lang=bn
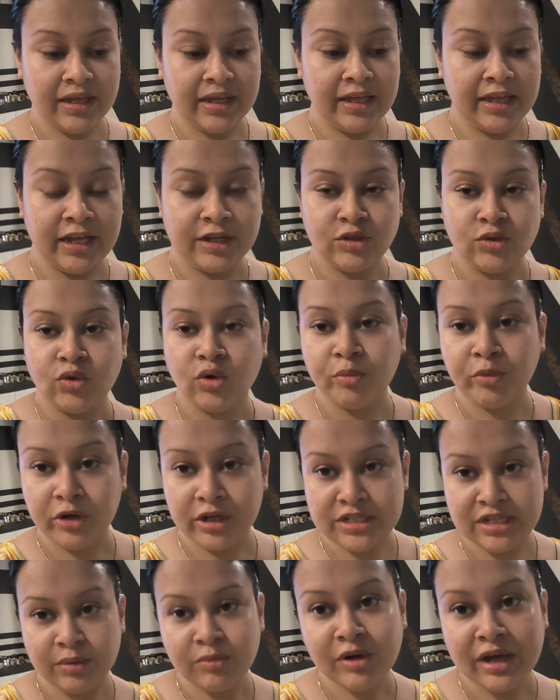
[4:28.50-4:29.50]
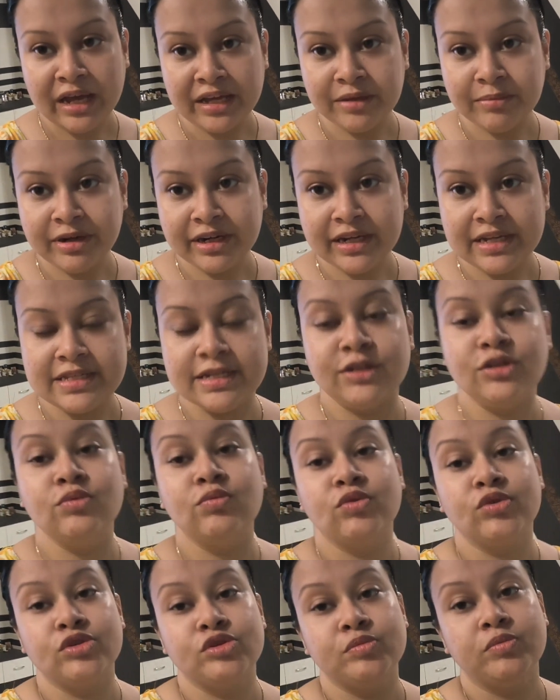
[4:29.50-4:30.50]
একটু ওপরে যাব কাকিমার কাছে একটু
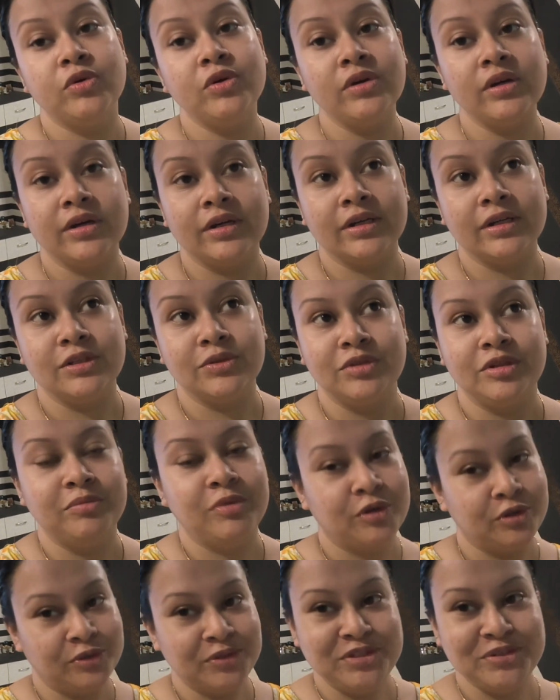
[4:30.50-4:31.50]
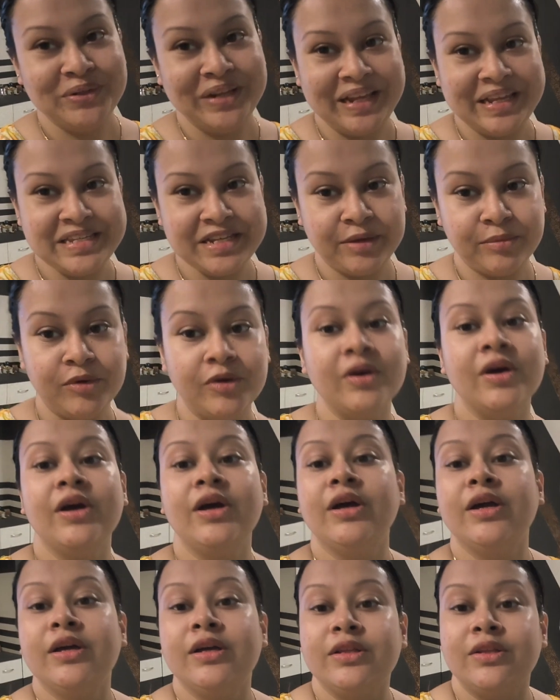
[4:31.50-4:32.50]
বসবো দুদিন পর তো চলেই যাব
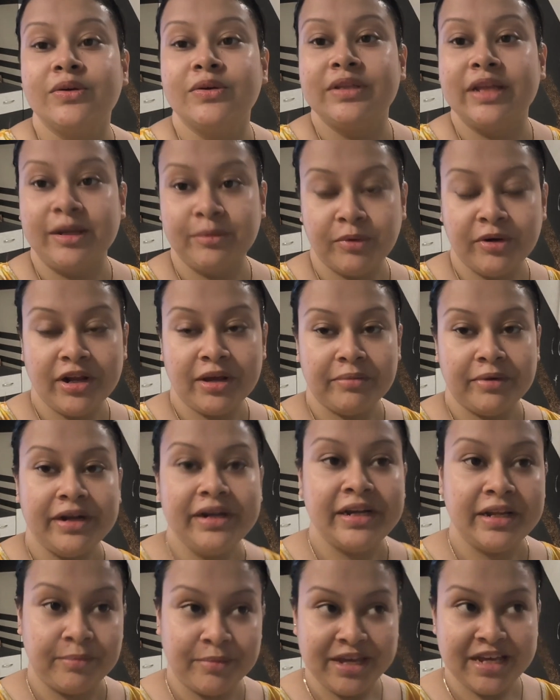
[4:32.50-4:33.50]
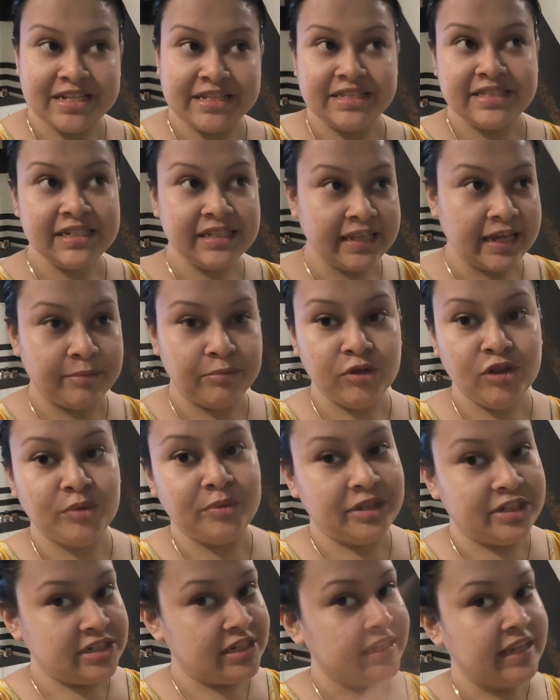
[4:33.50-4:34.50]
তো তারপর আবার নেমে আসছি তারপর
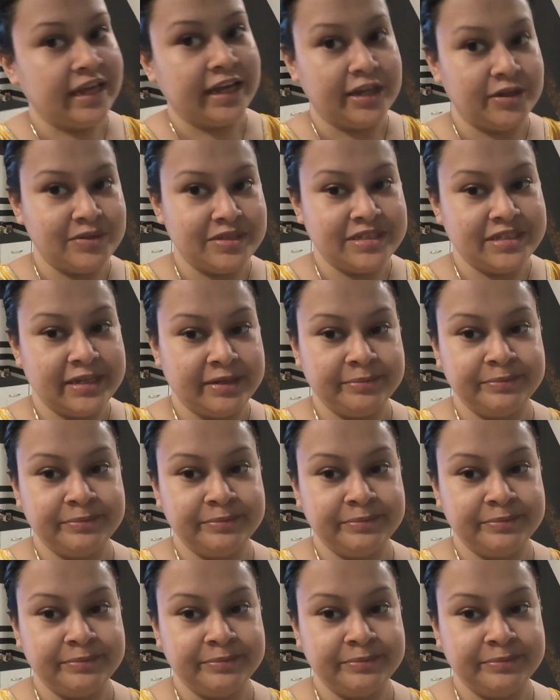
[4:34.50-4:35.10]
তোমাদের সাথে দেখা হচ্ছে